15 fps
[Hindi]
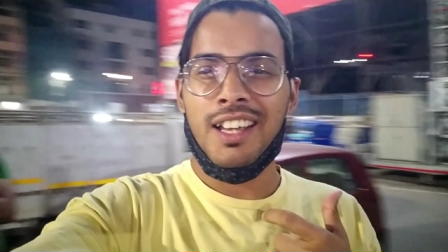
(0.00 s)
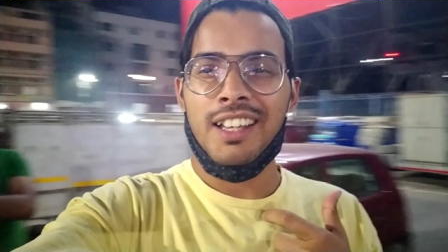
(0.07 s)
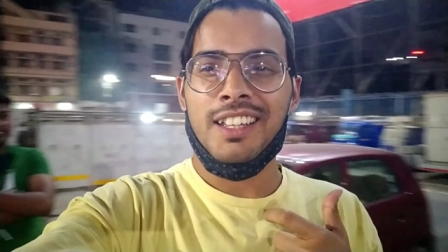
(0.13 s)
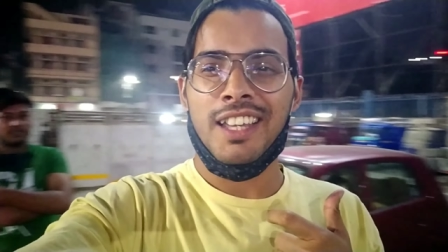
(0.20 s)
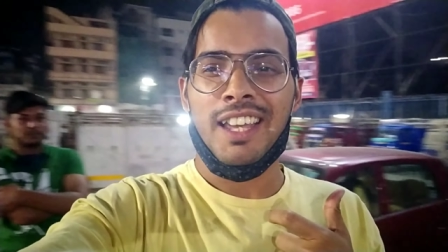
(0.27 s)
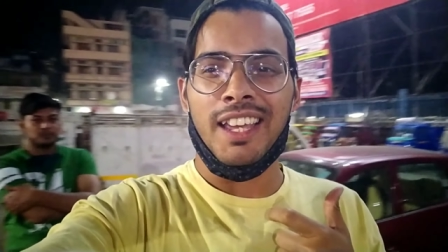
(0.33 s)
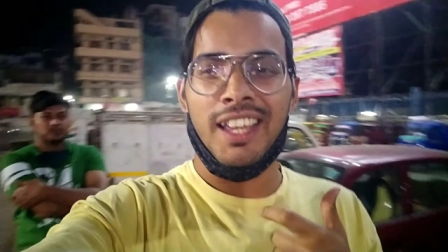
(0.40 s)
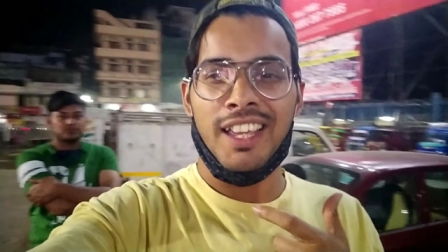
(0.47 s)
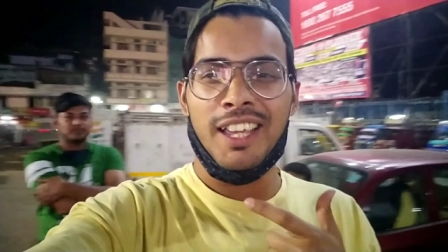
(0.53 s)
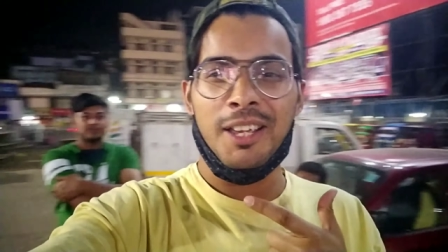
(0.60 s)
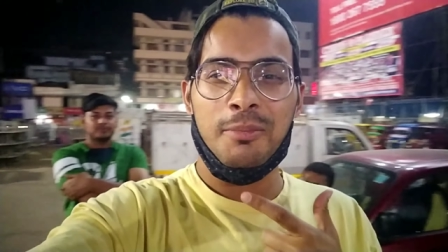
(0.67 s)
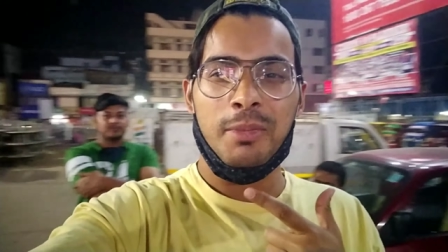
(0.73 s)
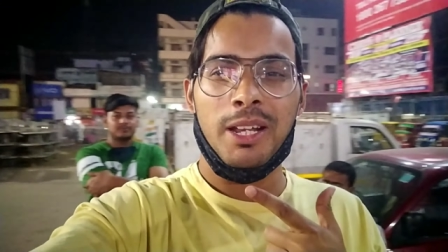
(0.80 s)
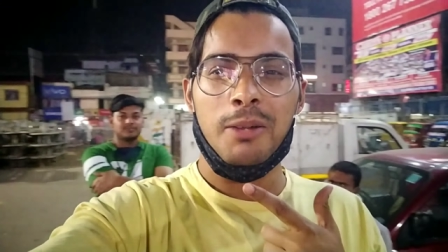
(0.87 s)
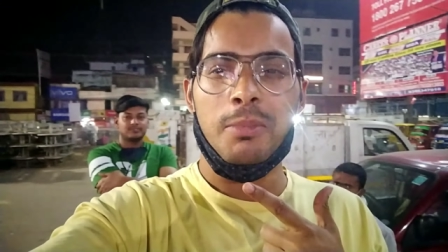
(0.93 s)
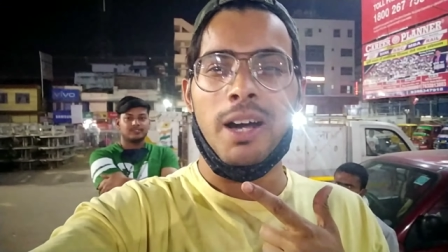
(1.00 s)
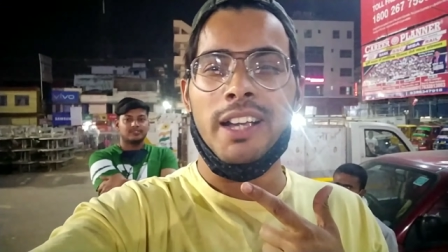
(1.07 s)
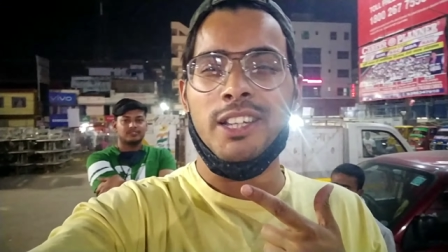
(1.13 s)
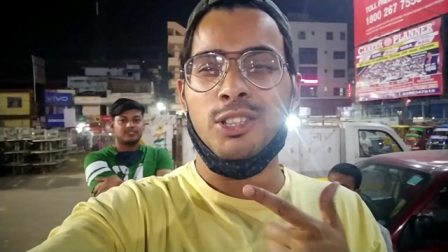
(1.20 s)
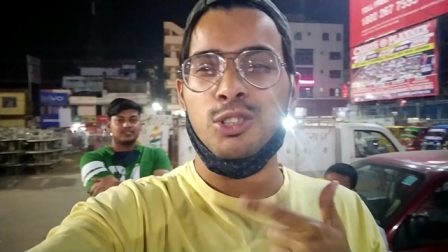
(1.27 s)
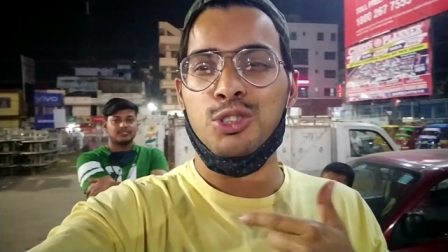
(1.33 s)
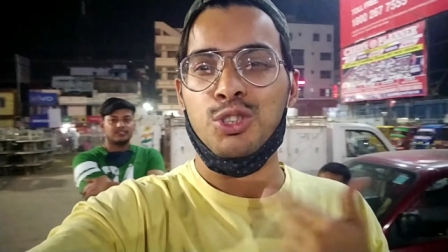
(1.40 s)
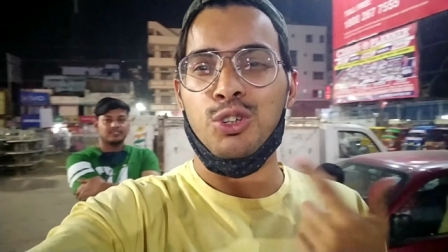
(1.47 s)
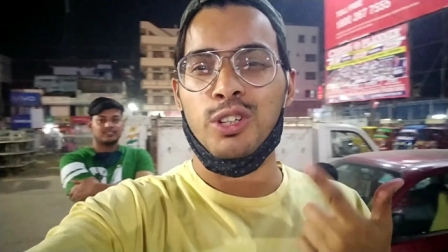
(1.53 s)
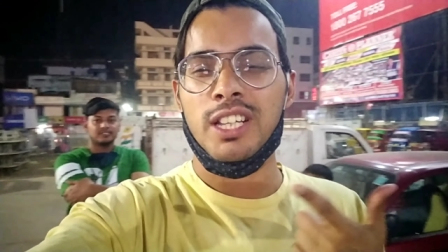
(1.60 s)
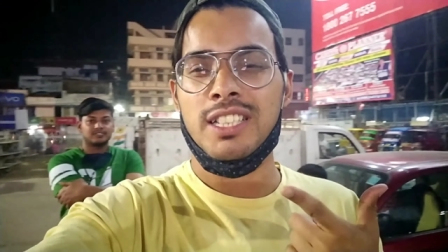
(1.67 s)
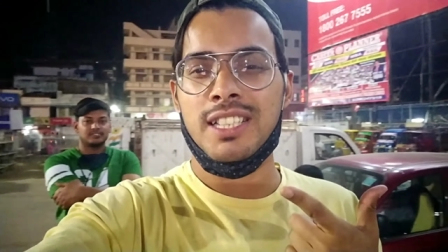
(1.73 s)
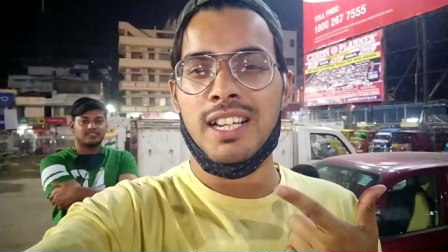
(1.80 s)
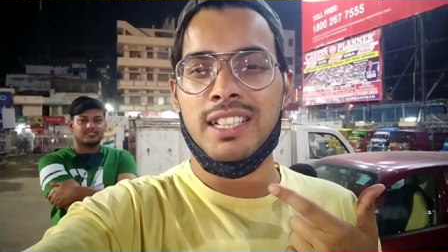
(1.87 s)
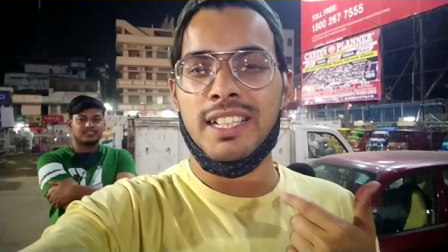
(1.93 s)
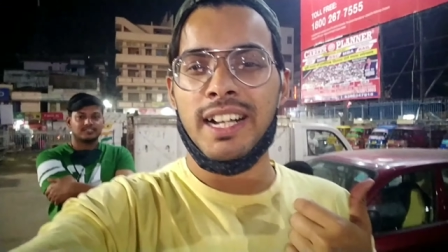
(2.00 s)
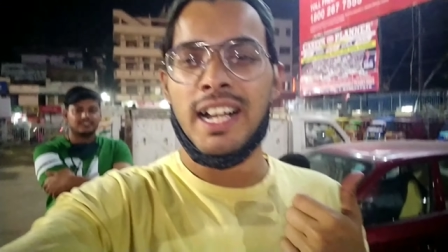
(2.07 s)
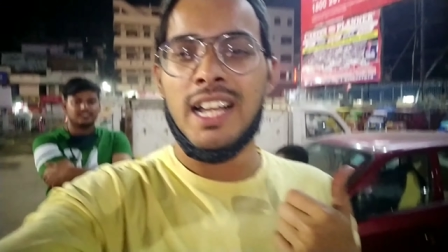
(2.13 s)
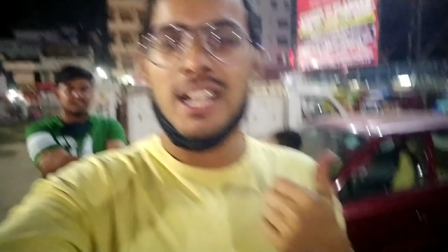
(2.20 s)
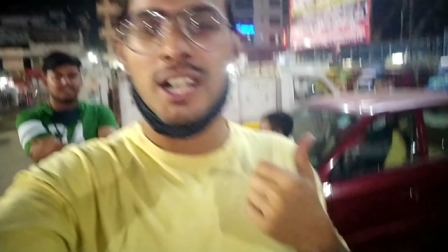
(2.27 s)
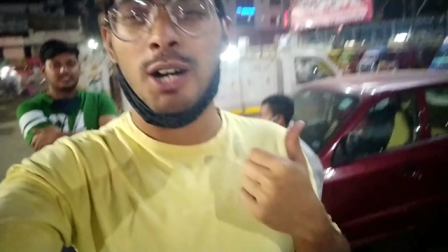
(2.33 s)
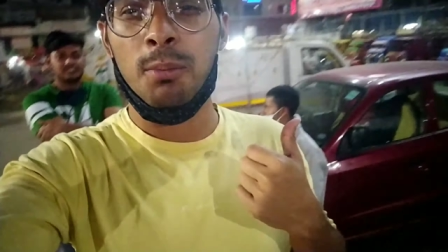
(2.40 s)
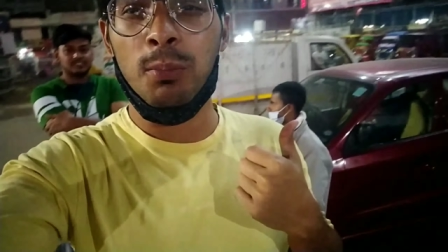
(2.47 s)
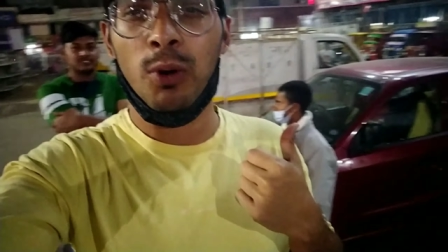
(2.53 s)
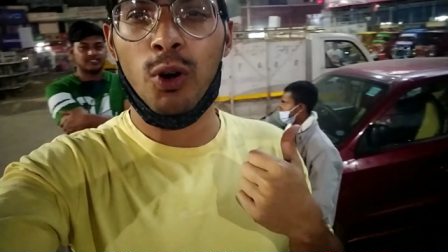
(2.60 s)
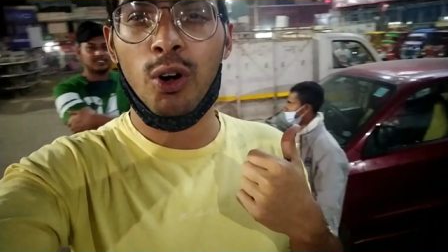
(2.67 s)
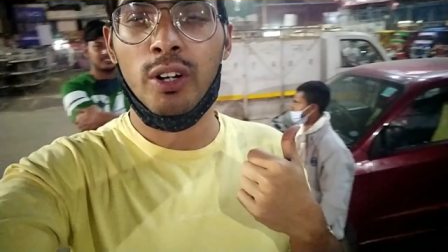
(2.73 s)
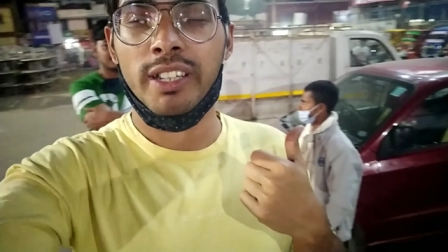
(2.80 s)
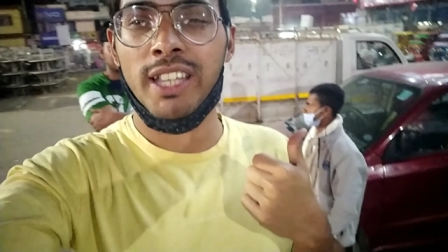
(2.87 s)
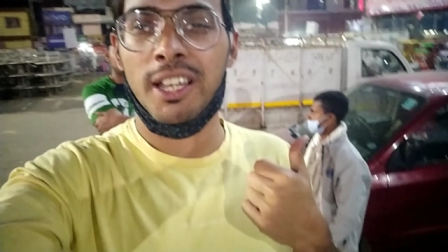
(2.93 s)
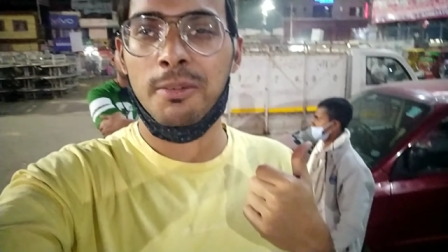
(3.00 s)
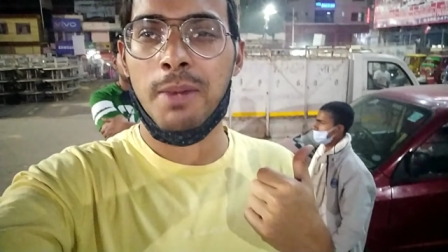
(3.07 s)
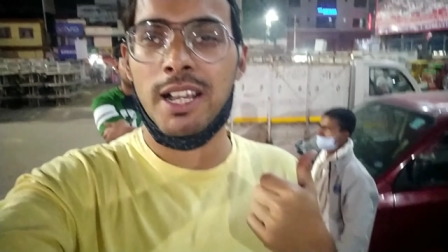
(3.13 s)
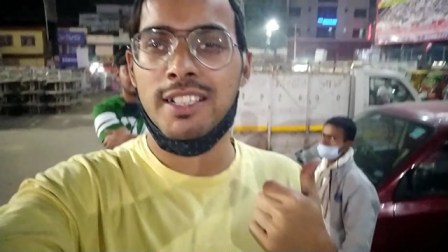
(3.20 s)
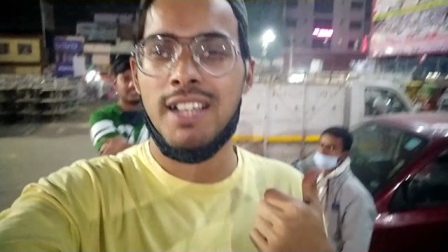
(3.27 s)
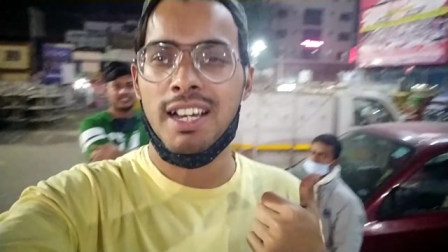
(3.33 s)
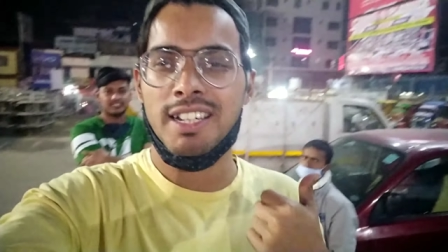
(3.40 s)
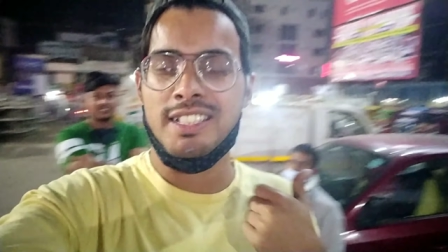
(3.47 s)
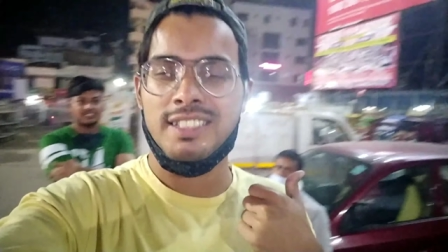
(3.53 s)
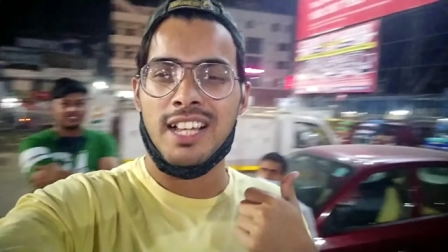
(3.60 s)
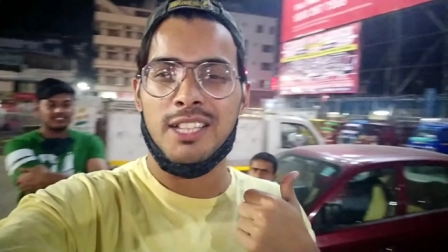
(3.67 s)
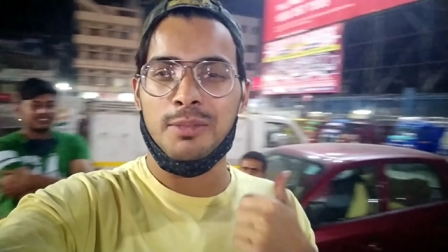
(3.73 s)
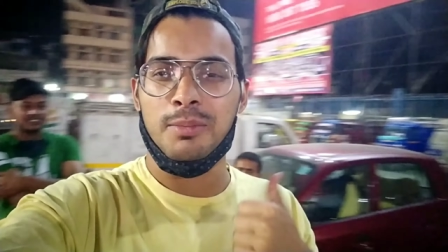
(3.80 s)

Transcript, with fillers: ये मेरा भाई इधर छोड़ के चला जाएगा हम और ये भाई जा रहे हैं साथ